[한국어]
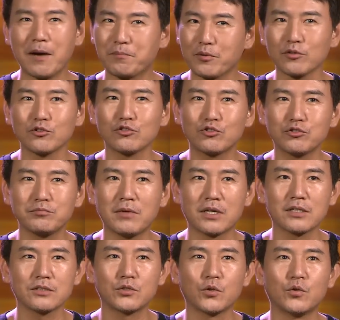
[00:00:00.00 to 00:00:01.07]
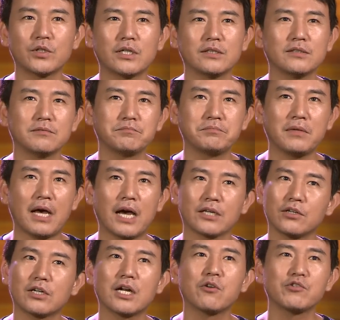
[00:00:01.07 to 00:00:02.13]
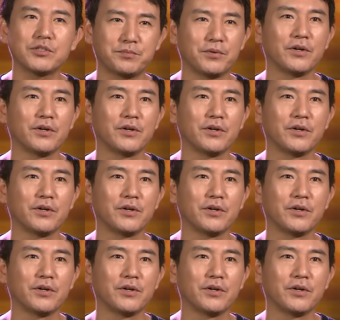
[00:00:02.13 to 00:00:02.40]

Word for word: 그 앞으로도 수많은 좋은 악역을 하고